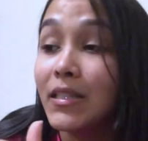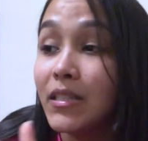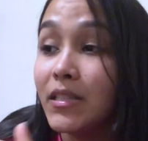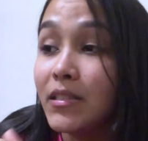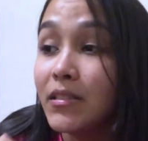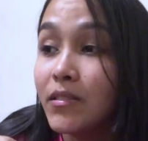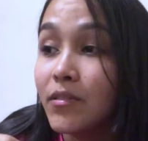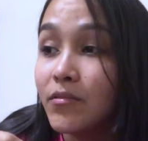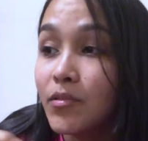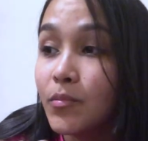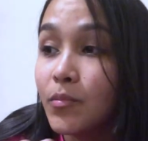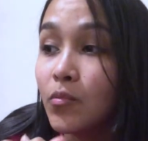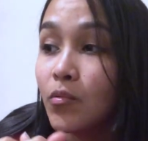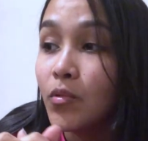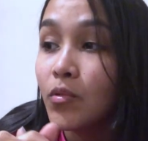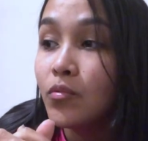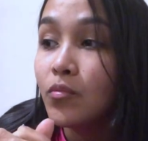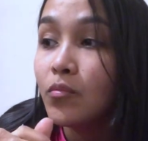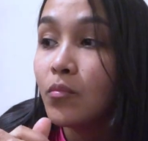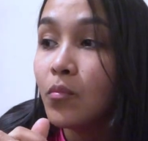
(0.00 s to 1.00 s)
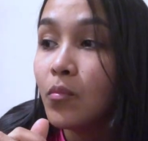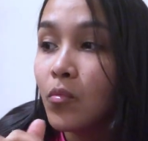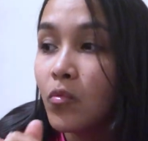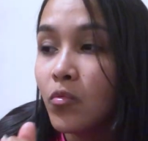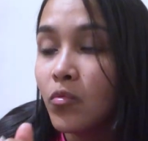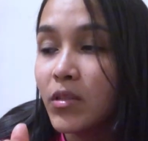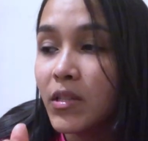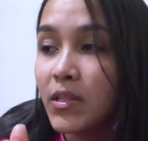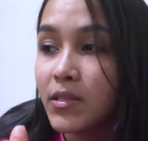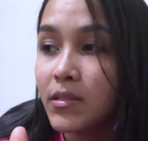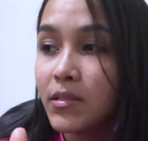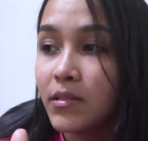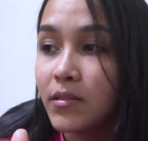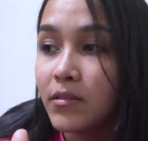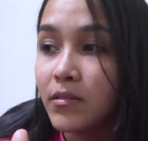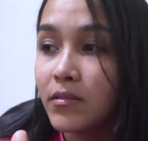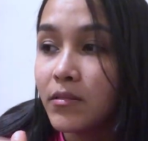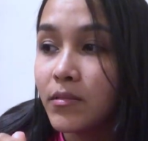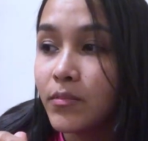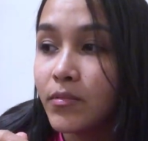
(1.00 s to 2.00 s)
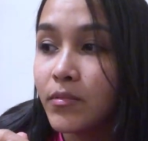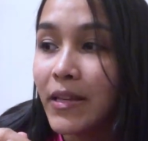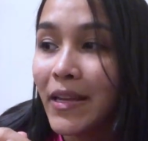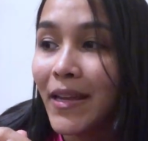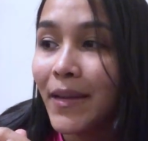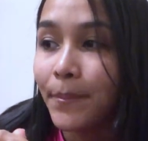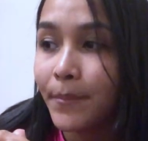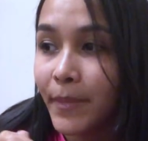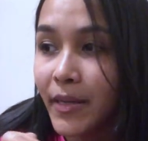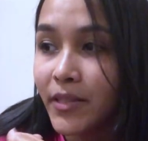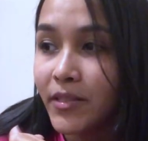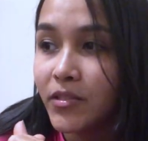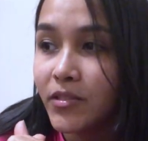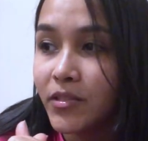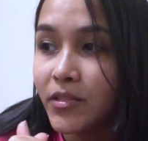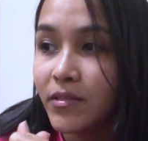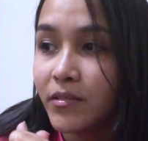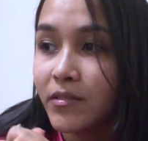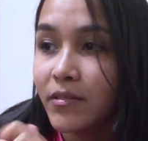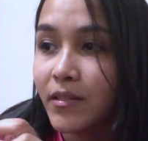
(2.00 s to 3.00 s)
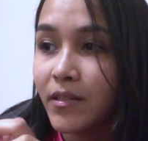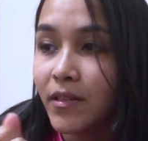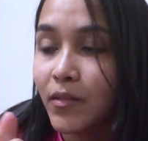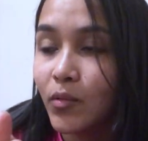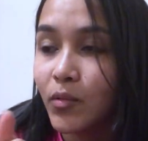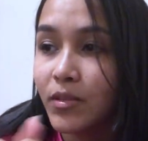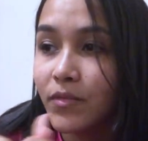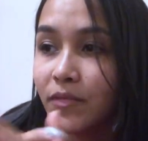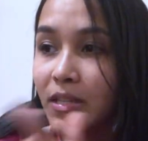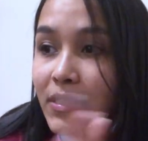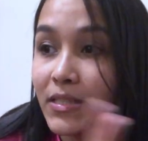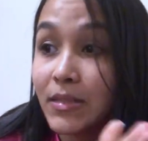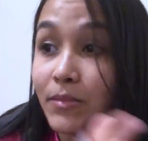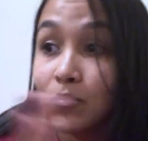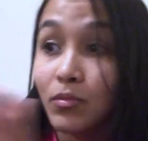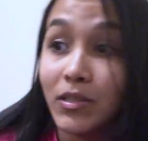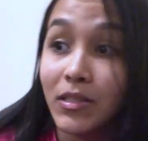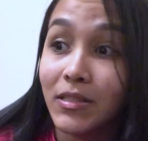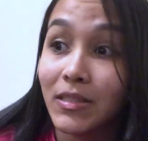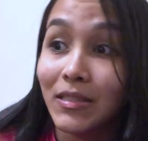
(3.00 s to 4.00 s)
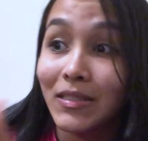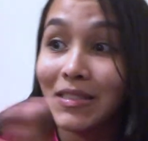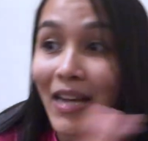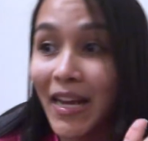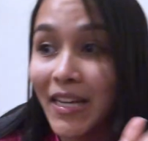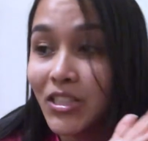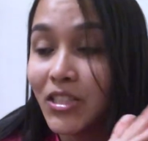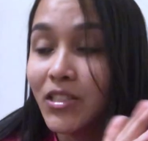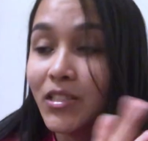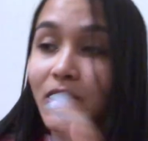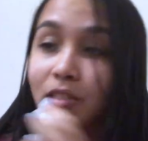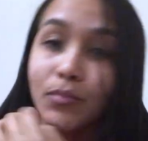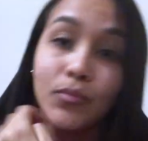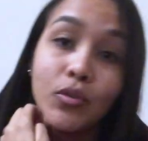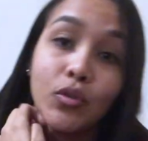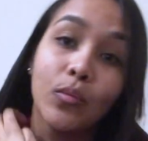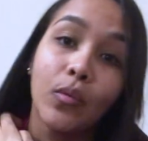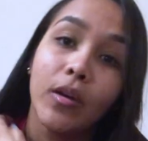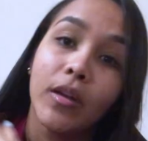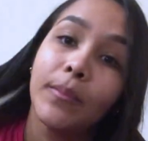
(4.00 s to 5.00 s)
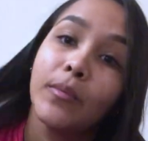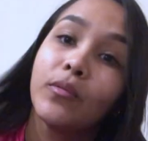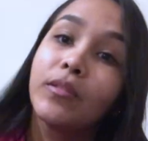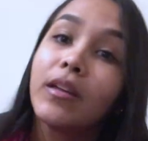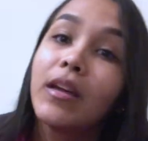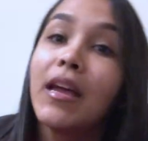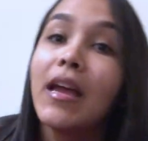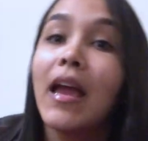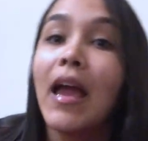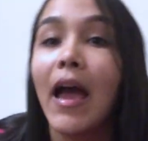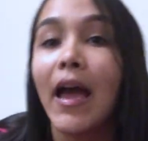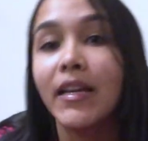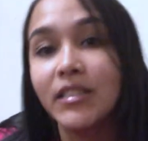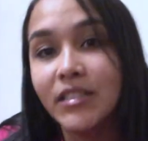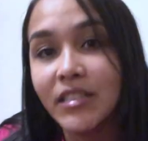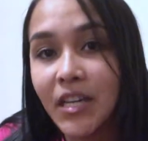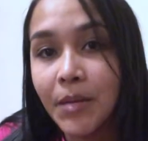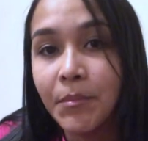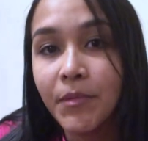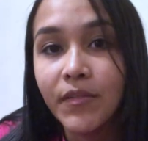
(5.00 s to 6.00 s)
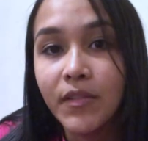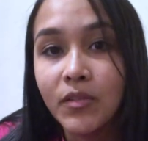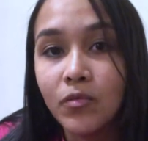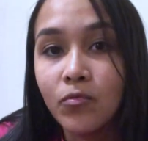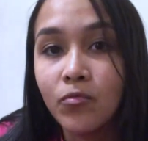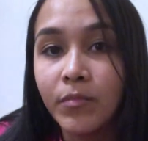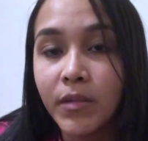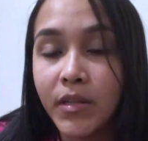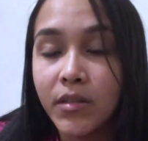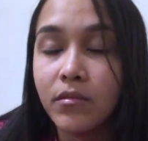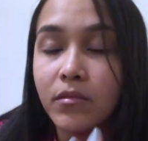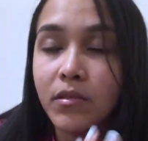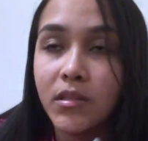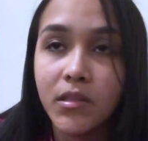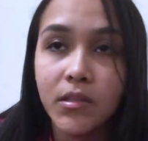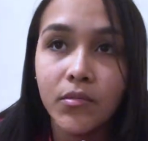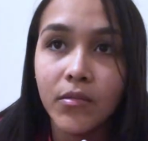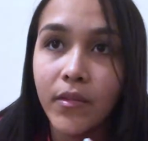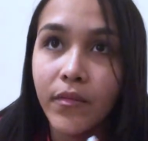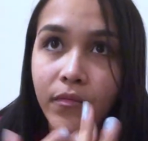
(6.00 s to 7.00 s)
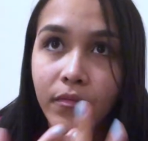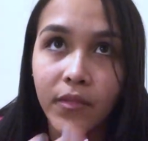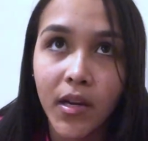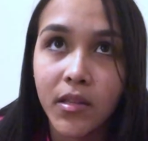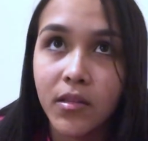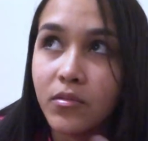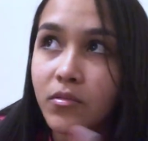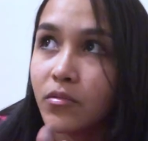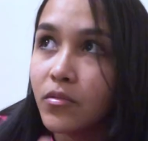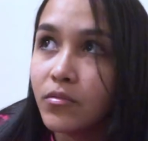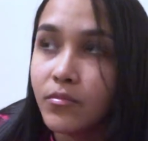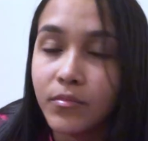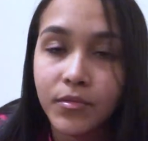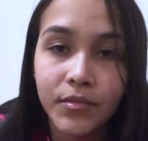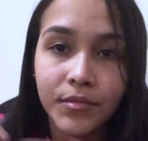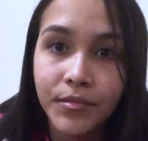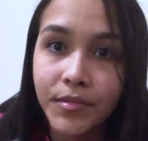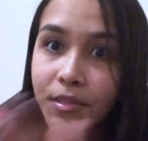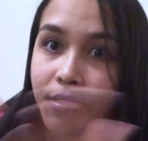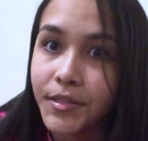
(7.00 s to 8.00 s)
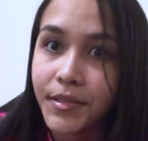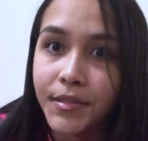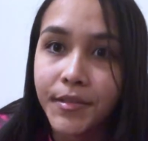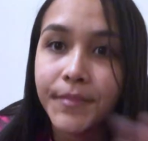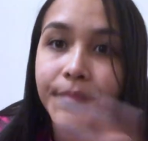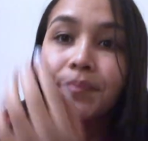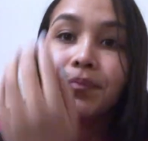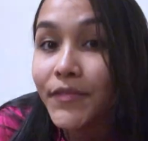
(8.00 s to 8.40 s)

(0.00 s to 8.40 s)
Então, tipo, quando muda assim, tipo, de repente, quando vem essa mudança drástica, tipo, de uma hora pra outra, a gente acaba ficando com medo. E isso é fato de todo mundo, não adianta.